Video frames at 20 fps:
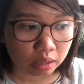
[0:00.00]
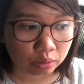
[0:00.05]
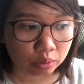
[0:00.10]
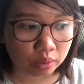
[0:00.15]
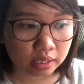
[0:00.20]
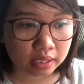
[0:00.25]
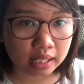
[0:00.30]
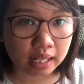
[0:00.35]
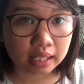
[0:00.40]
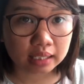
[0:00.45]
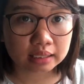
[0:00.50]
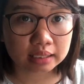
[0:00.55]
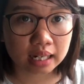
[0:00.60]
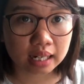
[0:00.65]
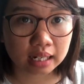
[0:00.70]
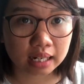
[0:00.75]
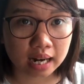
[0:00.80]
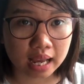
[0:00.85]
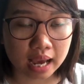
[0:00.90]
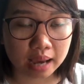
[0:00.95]
Tuy nhiên
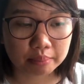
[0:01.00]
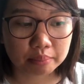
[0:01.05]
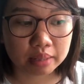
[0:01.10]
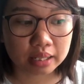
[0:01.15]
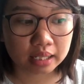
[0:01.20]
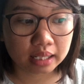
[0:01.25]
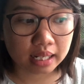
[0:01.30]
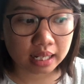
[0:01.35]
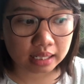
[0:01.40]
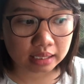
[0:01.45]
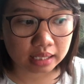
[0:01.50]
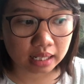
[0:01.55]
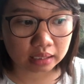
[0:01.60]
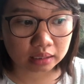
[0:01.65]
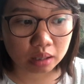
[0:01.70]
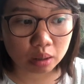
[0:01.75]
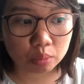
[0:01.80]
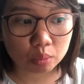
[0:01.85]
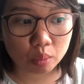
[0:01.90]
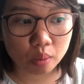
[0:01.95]
rằng là mình nghĩ rằng
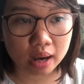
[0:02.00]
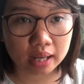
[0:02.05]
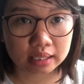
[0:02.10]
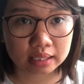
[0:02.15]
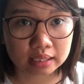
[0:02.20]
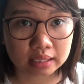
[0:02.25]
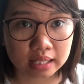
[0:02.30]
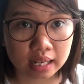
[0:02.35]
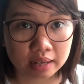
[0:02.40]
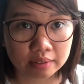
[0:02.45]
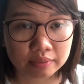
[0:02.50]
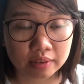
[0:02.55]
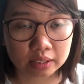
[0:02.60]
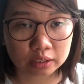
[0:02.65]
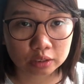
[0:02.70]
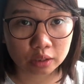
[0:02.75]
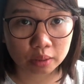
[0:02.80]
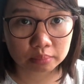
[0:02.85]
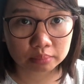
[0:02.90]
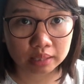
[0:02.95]
thông qua những cái phần
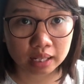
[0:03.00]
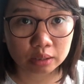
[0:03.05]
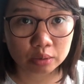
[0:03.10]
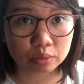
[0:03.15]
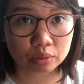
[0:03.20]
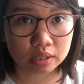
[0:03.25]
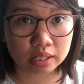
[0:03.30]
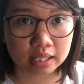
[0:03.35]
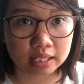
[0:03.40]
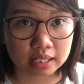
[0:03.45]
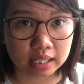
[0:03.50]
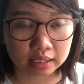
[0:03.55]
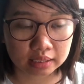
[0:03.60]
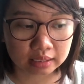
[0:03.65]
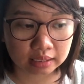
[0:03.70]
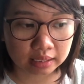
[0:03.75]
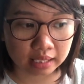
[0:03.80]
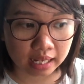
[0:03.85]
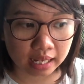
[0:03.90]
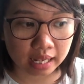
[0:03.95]
tóm tắt của người Nhật
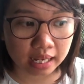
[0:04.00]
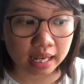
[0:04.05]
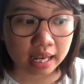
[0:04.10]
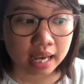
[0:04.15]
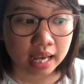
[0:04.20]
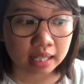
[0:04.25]
như thế